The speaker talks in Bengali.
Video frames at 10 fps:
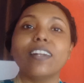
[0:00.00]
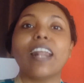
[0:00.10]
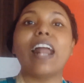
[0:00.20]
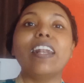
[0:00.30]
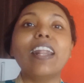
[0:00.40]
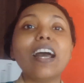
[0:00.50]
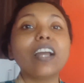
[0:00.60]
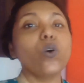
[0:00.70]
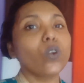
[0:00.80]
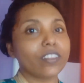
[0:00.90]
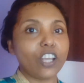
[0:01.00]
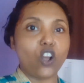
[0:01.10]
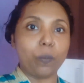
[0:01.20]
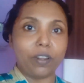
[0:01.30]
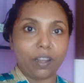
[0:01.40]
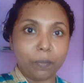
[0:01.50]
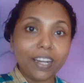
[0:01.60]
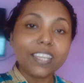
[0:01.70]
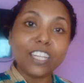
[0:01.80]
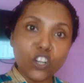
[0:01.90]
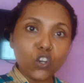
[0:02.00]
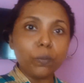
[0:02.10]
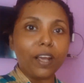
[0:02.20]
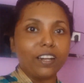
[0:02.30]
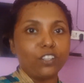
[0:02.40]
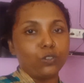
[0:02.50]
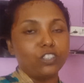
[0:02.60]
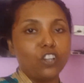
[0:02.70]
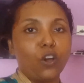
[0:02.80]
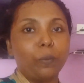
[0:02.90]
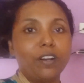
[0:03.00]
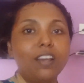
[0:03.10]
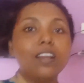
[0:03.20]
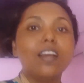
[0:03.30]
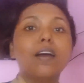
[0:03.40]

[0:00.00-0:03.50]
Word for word: রান্না করতে হবে না মানে কীরকম রান্না করতে হবে না